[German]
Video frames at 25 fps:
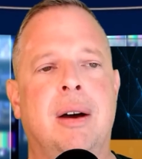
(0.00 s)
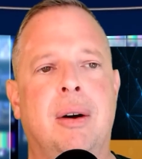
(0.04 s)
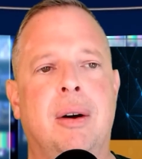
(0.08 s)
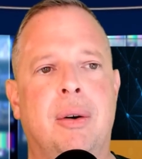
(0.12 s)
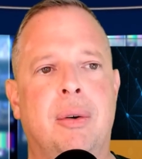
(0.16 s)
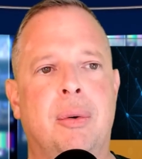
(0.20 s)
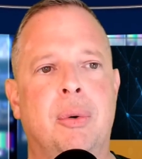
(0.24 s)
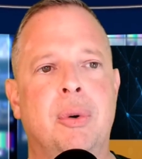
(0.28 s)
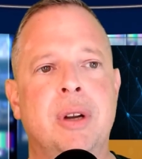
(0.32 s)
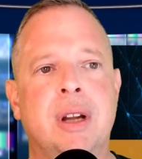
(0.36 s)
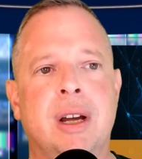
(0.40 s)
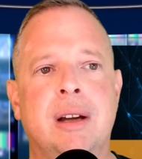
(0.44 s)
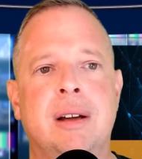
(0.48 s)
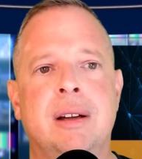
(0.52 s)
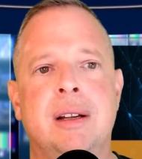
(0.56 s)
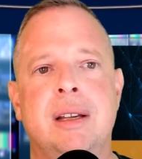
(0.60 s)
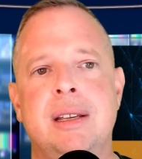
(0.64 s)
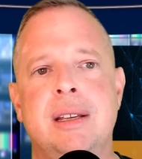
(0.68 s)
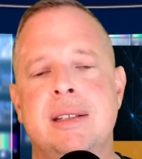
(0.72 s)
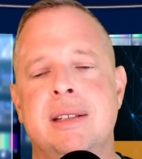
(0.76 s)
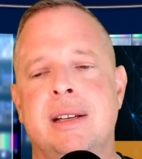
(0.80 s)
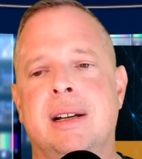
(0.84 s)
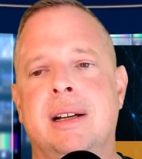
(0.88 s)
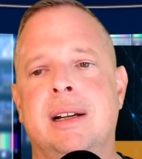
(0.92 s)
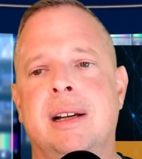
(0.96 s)
Oder
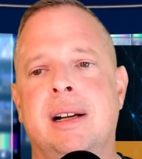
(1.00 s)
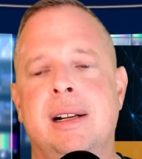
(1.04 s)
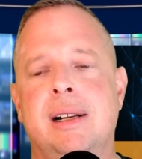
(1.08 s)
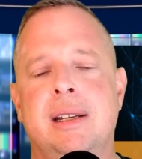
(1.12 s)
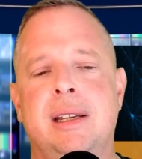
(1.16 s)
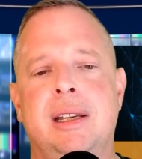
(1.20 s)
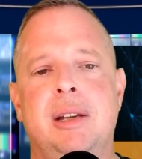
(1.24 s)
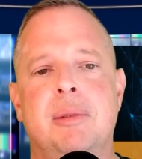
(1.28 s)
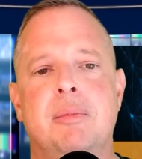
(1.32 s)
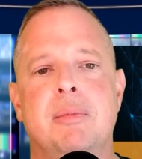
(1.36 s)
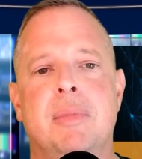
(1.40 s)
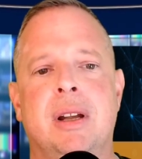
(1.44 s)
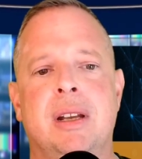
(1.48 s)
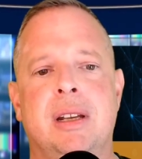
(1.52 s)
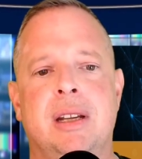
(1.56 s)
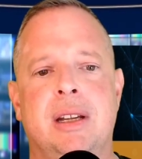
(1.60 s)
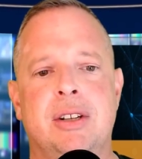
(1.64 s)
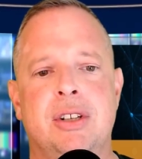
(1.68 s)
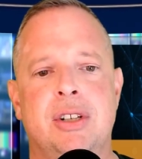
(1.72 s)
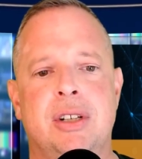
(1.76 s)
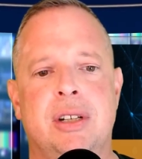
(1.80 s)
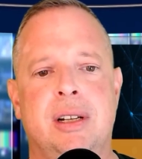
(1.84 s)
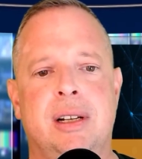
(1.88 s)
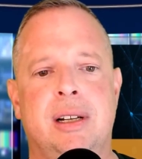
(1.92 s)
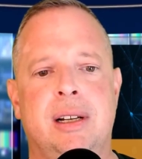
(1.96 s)
ich sage halt eben an der
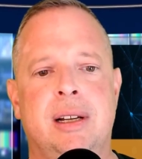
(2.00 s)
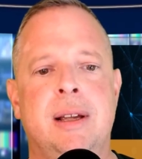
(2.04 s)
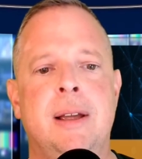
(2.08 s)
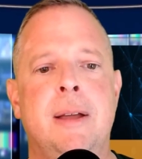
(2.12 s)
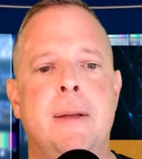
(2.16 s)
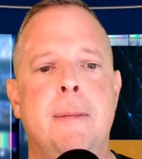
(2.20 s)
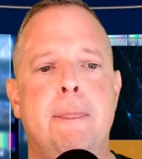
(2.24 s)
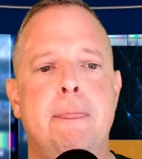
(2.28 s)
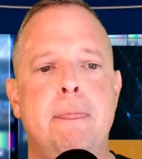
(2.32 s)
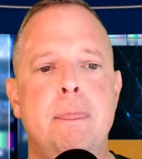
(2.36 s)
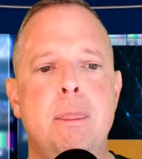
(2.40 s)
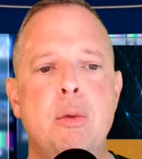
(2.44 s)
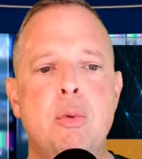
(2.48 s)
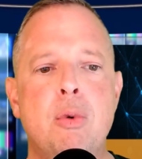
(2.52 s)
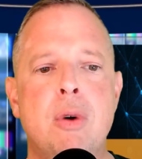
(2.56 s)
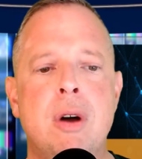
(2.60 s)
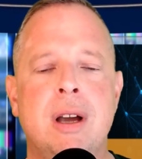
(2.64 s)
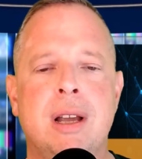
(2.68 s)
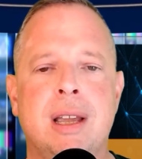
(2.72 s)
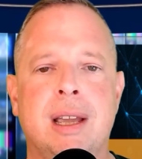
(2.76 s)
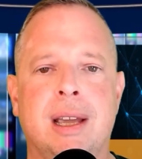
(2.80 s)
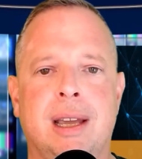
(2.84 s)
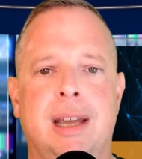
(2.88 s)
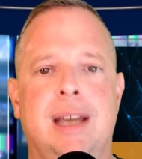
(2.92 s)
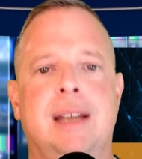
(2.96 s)
Stelle, nur
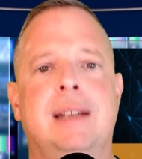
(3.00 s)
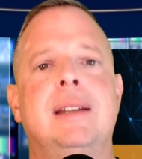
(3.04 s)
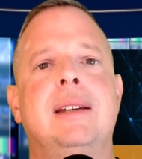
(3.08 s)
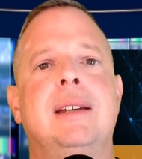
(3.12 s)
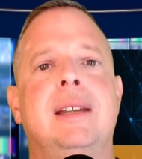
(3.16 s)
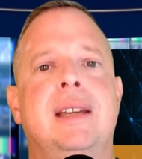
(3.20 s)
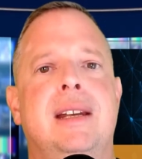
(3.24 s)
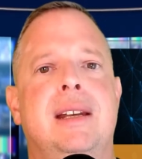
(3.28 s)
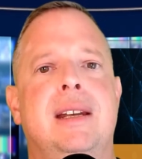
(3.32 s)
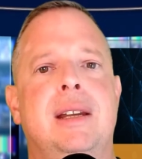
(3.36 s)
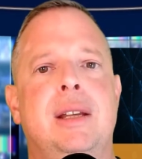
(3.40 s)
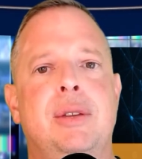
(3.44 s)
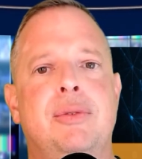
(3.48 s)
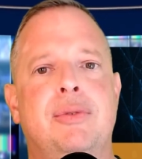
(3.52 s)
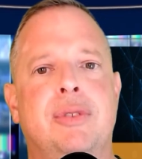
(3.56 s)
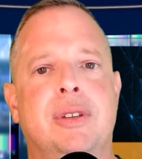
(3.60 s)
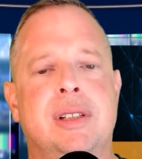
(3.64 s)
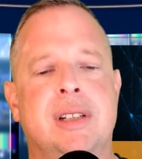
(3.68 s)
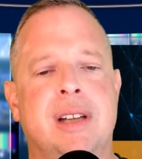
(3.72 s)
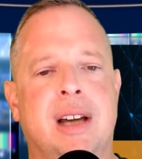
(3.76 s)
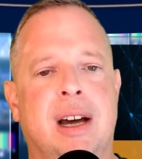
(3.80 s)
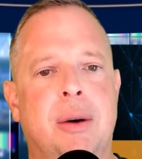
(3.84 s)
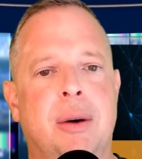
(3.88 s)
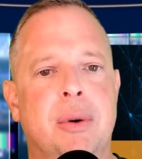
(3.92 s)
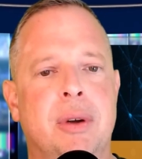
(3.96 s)
Geräte, denen ich
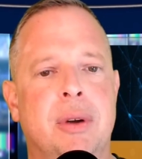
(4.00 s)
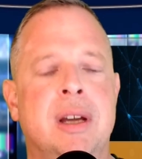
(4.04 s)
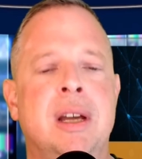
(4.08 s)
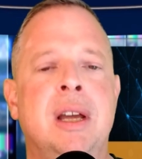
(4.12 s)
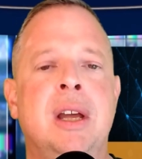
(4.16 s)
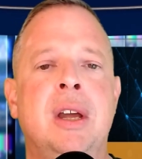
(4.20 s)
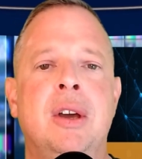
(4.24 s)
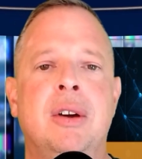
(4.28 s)
vertraue.